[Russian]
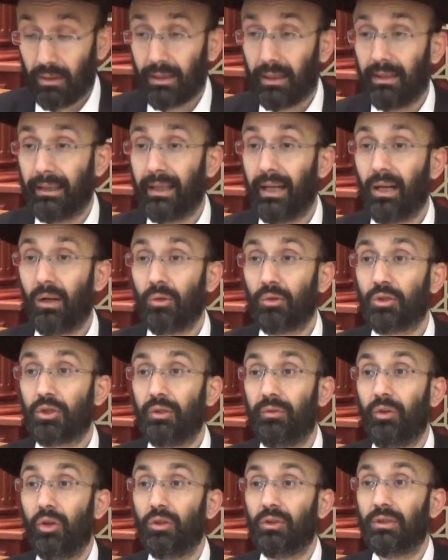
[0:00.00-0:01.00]
когда он
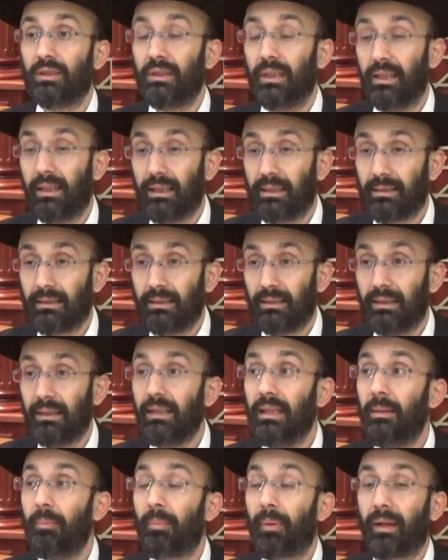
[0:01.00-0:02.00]
живет здесь
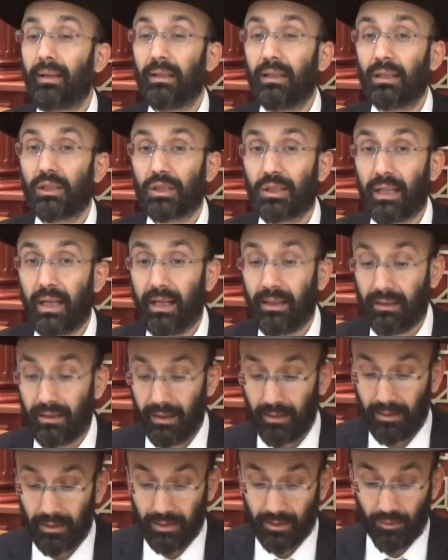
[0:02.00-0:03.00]
и продолжает
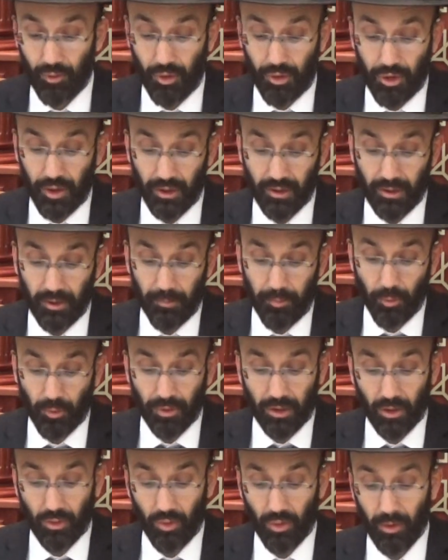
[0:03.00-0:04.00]
этот свой чистый путь,
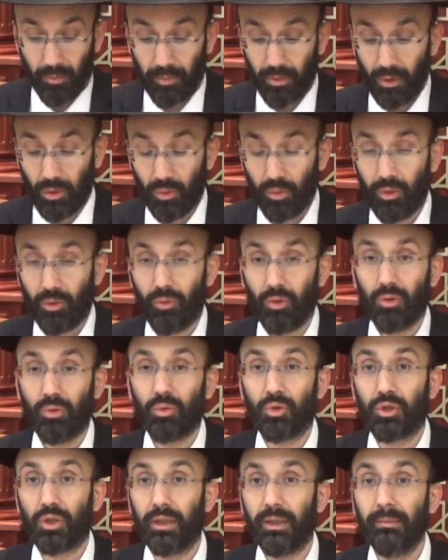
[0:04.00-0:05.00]
который был у его
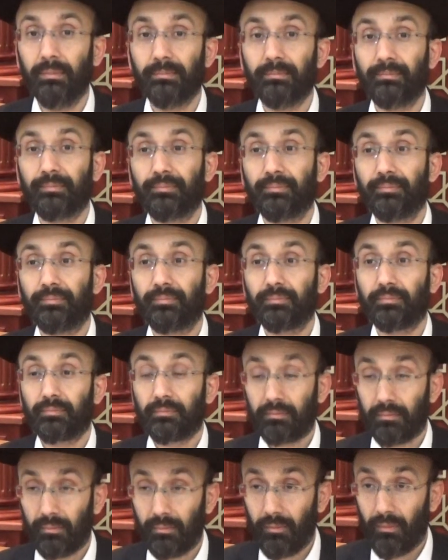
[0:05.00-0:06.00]
души,
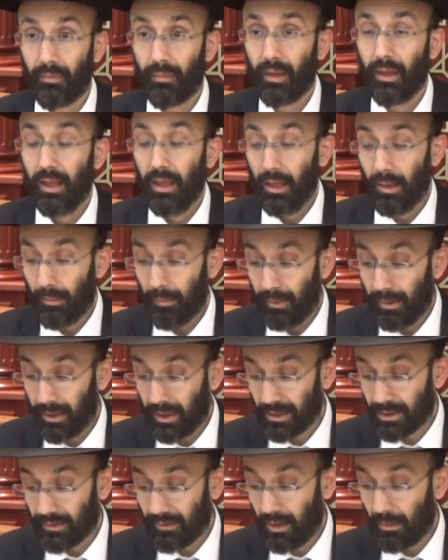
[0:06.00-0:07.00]
мы
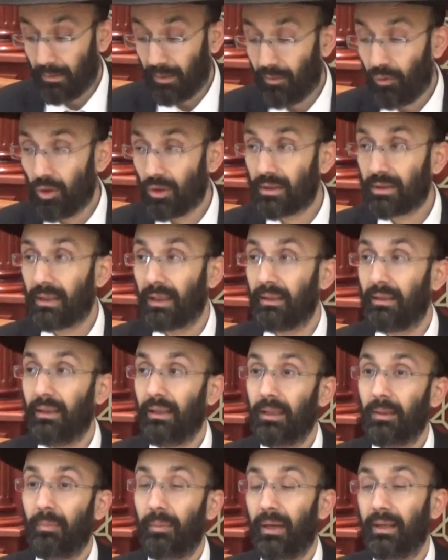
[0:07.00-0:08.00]
называем его
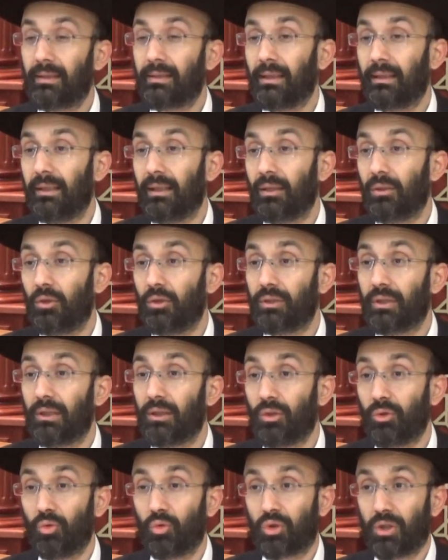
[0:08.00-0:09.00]
цадик бен цадик. То есть
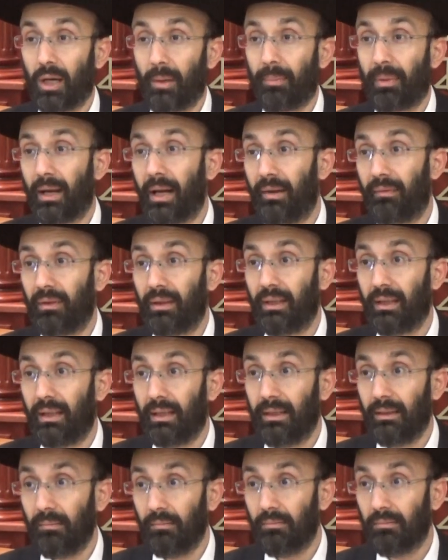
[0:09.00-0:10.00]
это душа
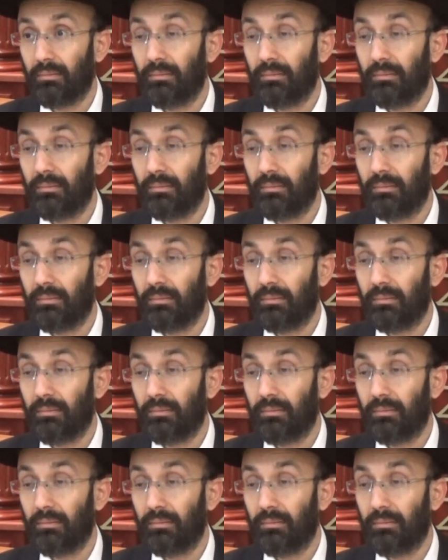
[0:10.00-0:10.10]
праведная,